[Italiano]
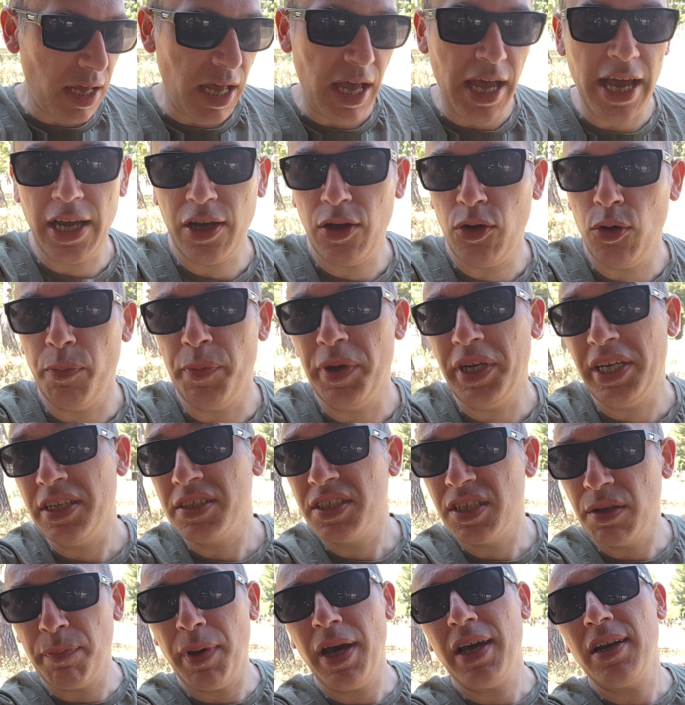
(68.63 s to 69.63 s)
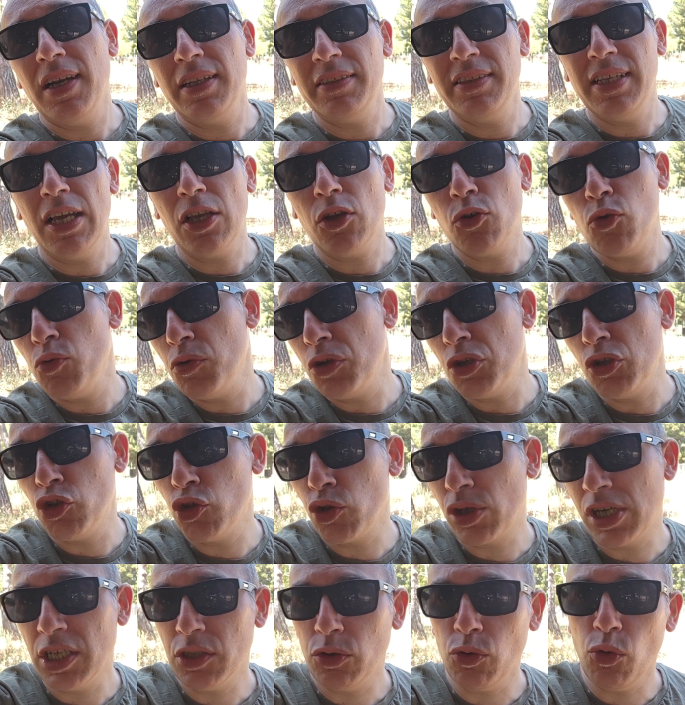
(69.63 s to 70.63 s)
ecco perché si parla di alcuni
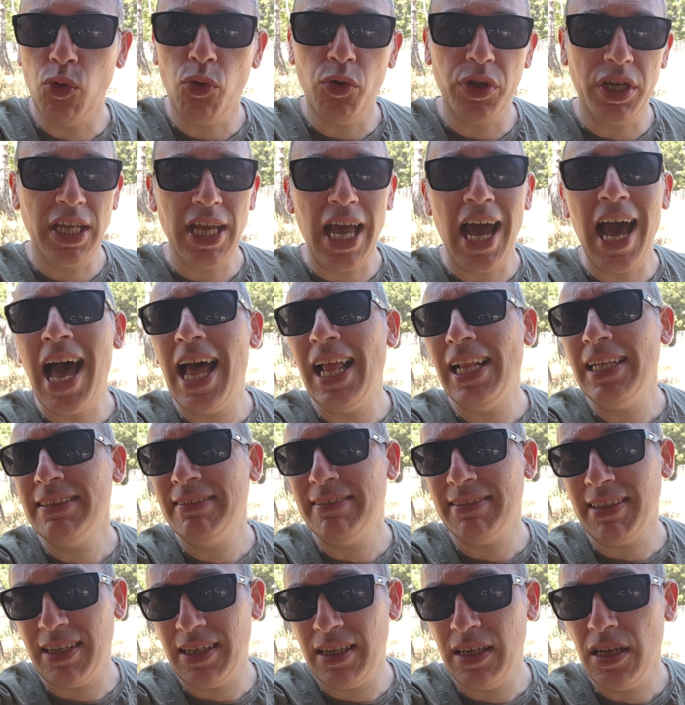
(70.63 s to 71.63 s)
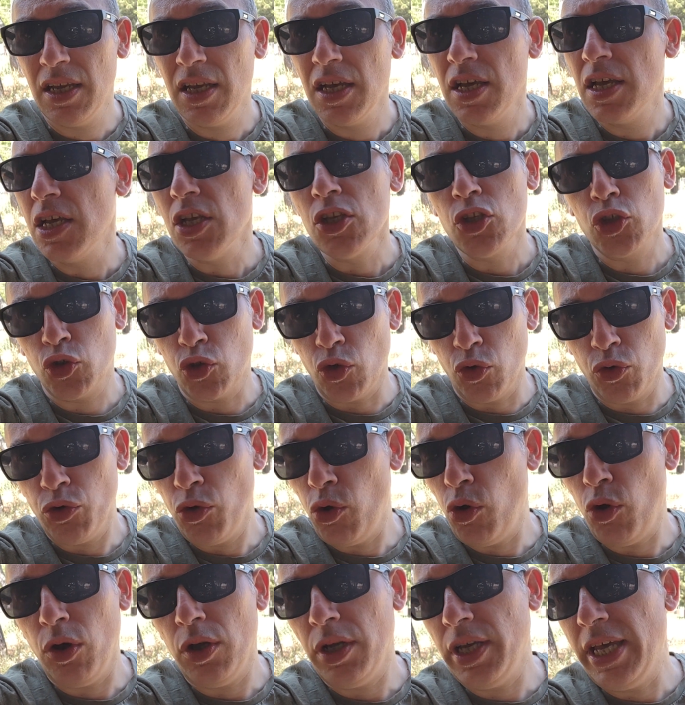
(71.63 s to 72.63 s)
giocatori altri
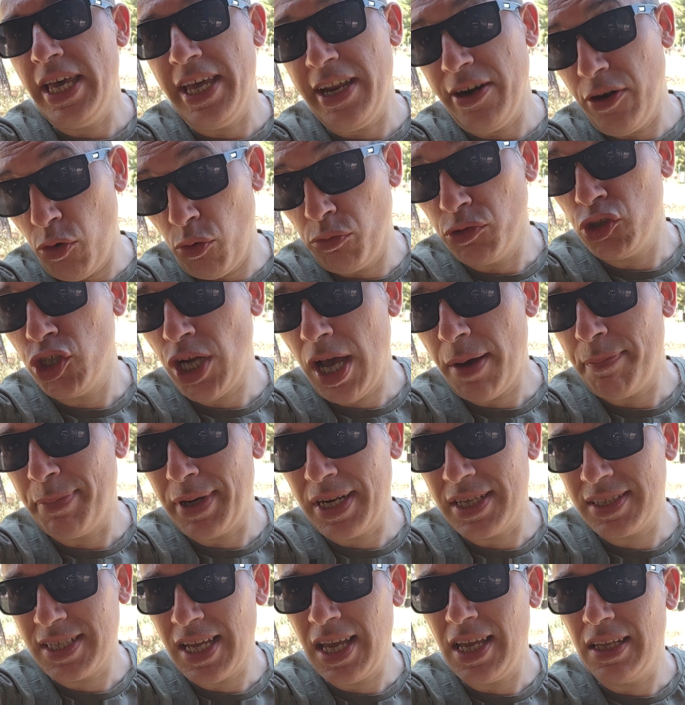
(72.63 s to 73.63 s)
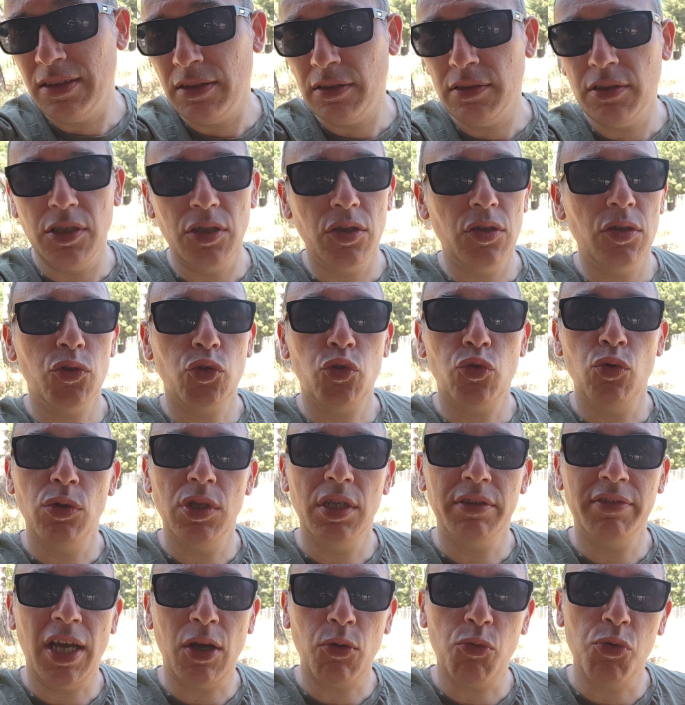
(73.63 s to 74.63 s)
sono, erano già presenti
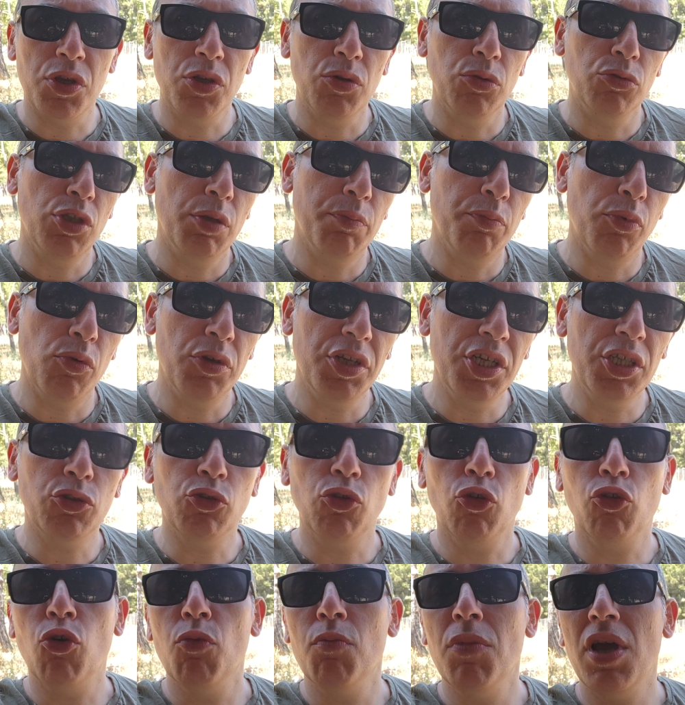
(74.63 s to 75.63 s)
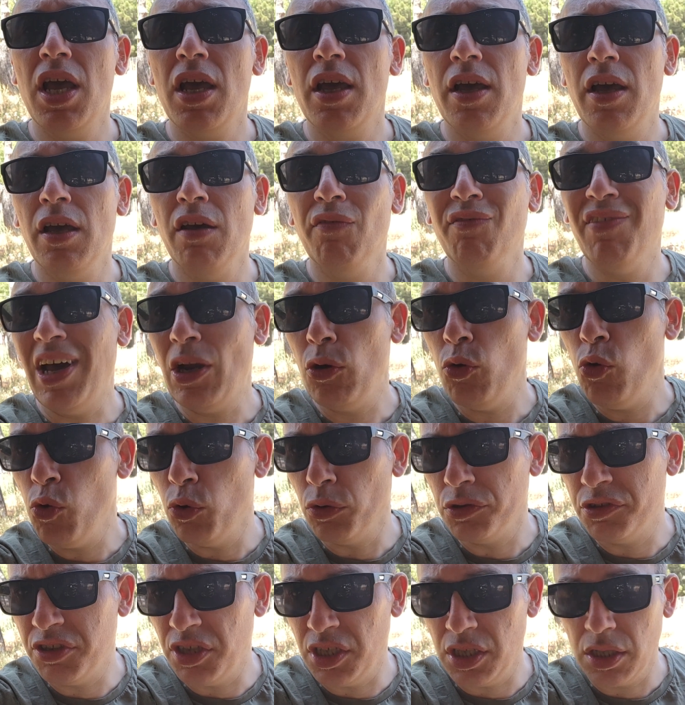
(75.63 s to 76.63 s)
sul taccuino di Polito come eh,
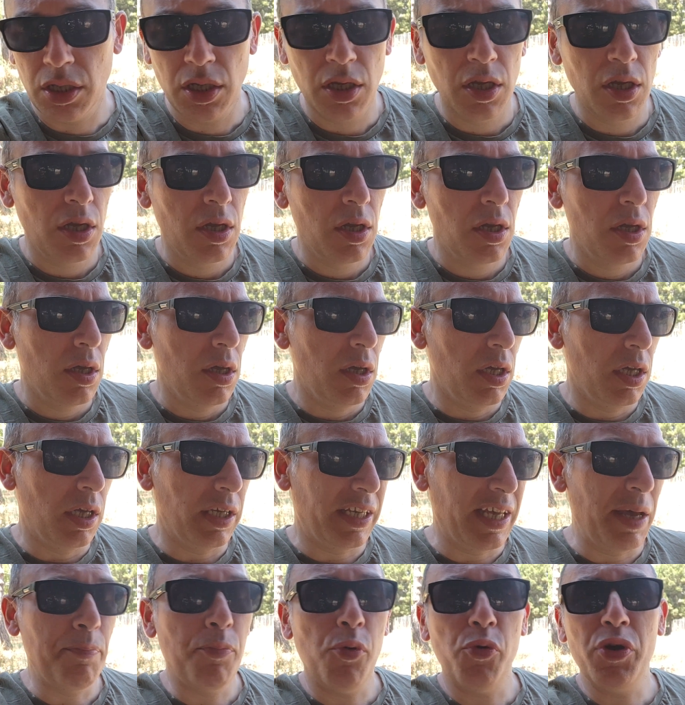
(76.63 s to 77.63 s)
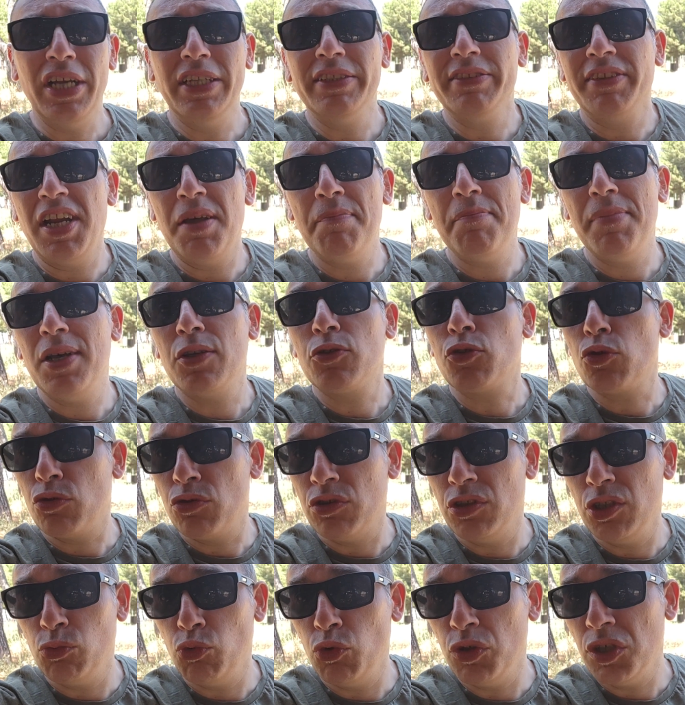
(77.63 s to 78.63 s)
Valoti eh, che poi andrebbe a
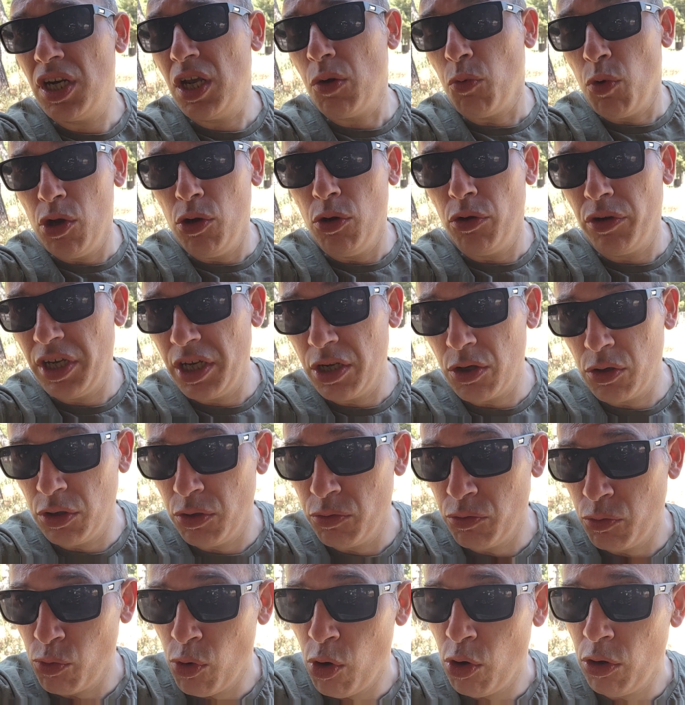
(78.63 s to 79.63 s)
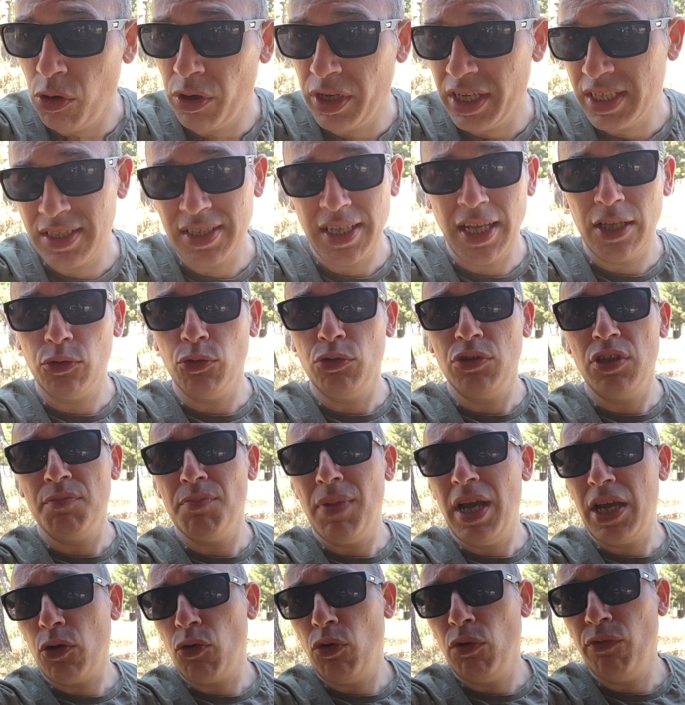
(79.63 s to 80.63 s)
sostituire quello che è il ruolo che è stato di
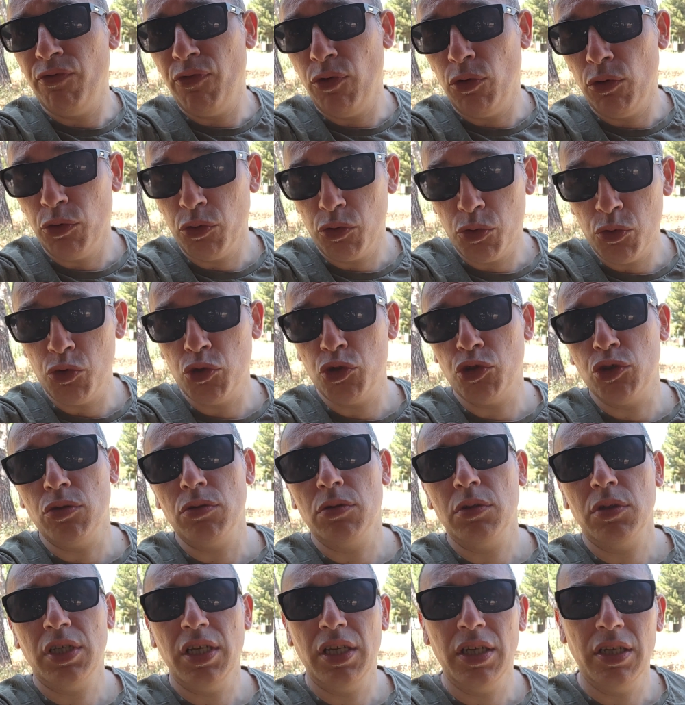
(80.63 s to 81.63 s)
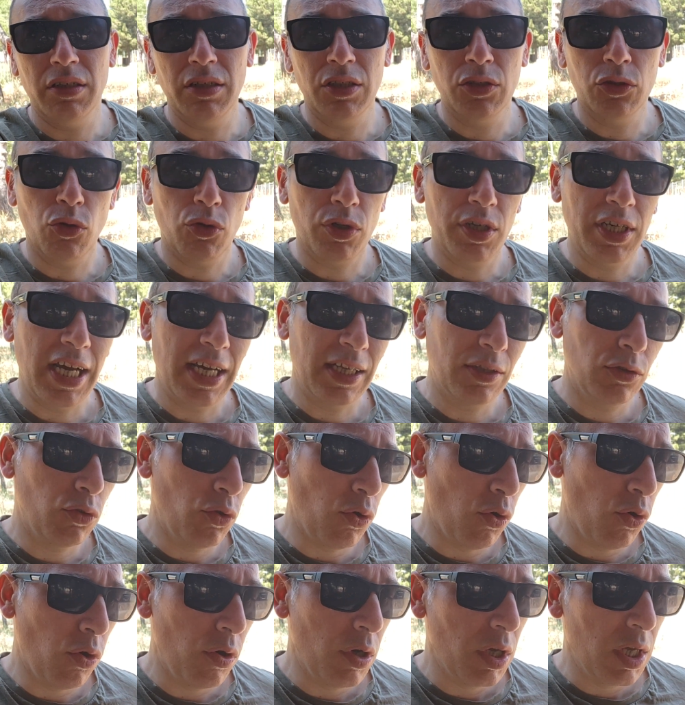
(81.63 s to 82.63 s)
Michael Foloruso che è
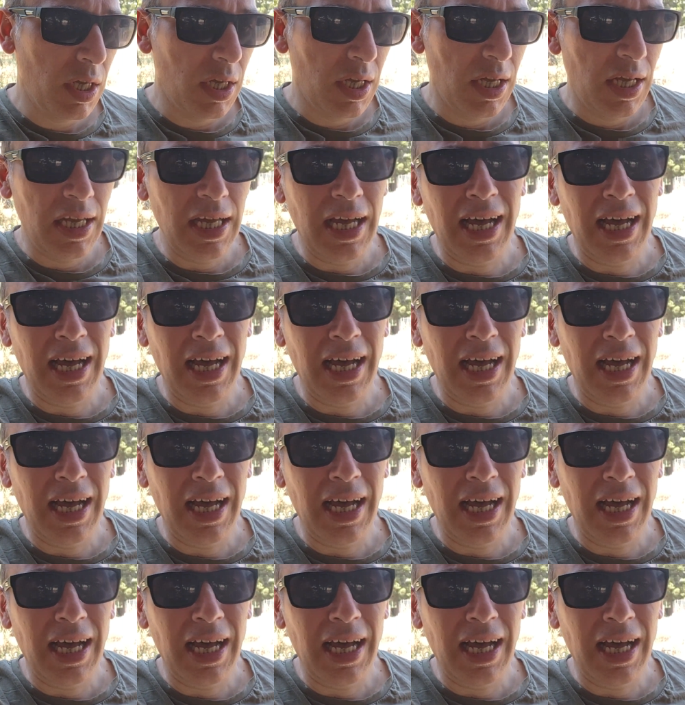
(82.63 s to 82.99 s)
ritornato